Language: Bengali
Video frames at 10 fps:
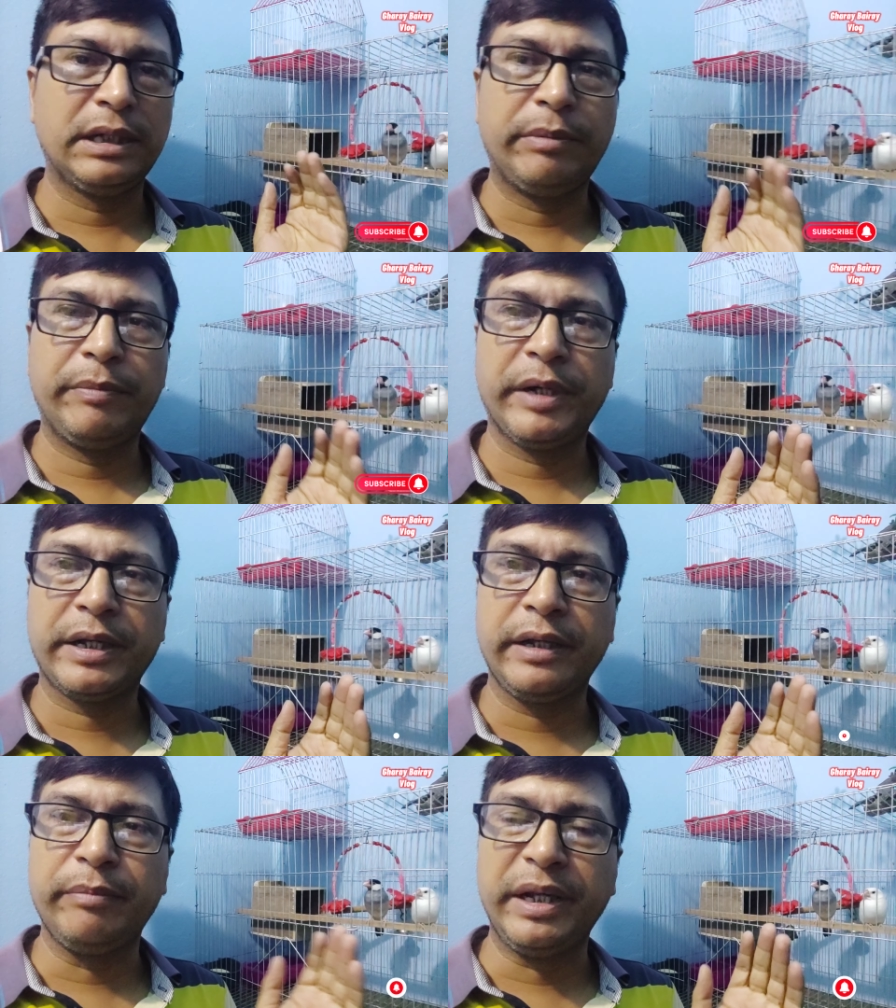জাবা
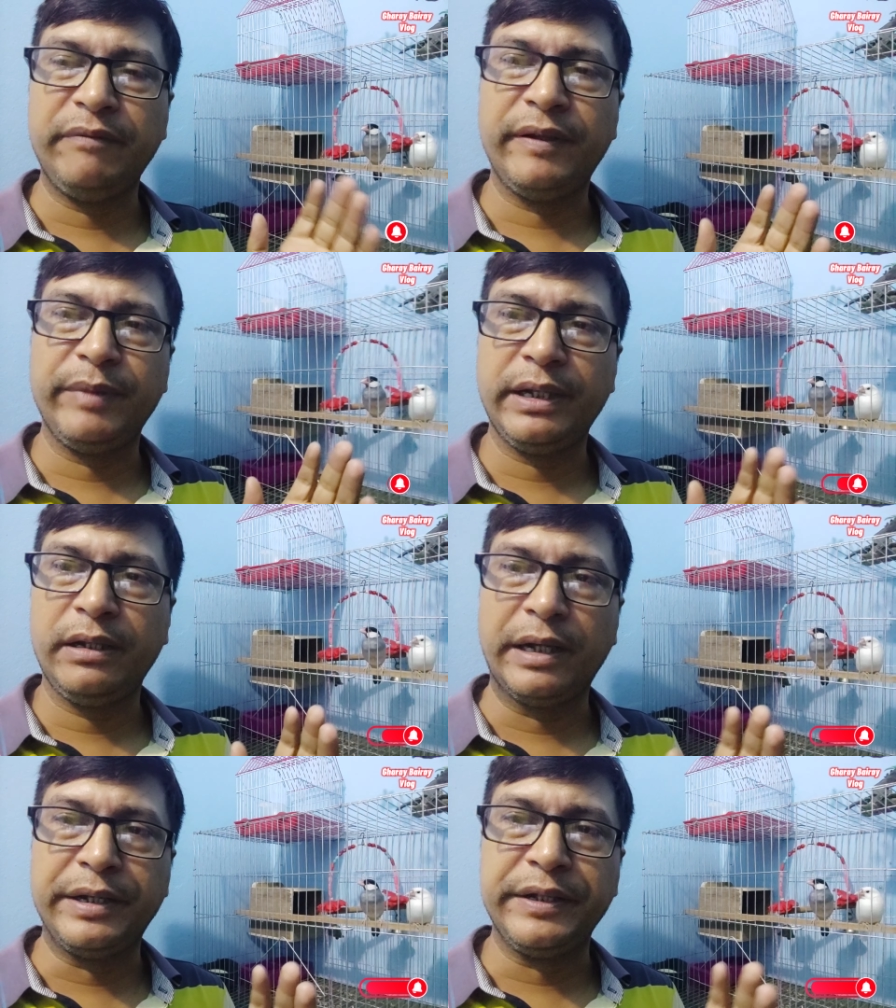পাখির মেল ফিমেল
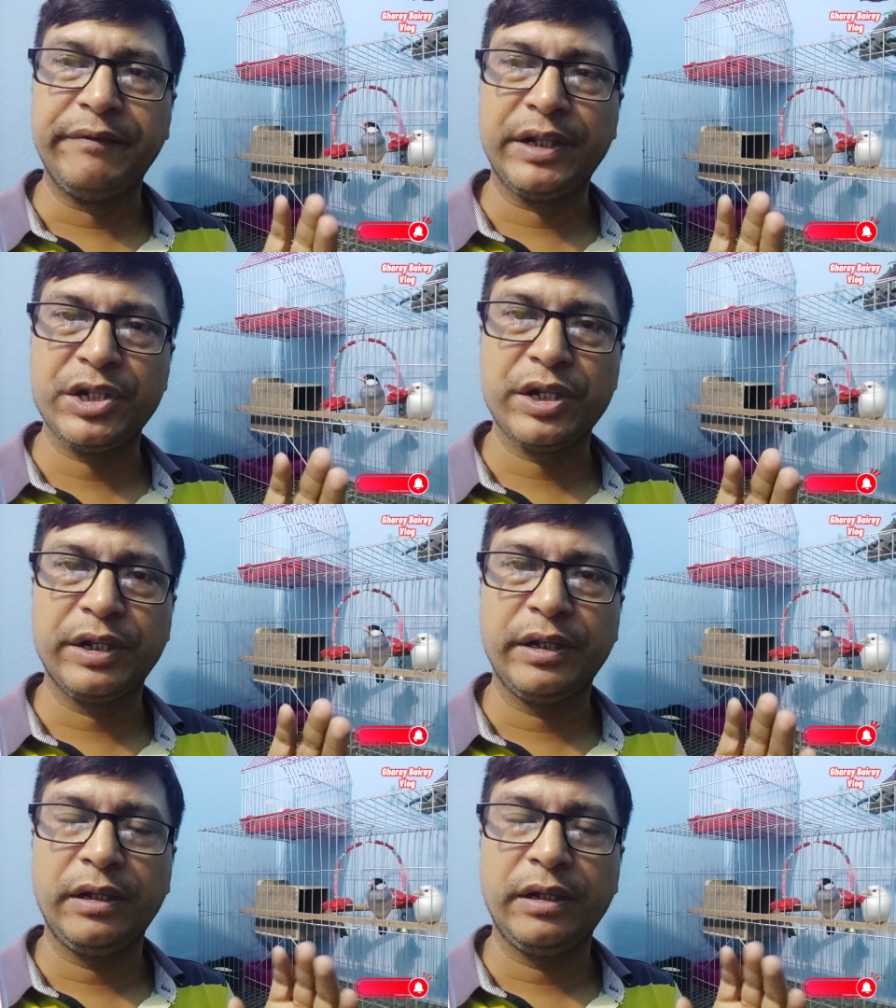আইডেন্টিফিকেশনে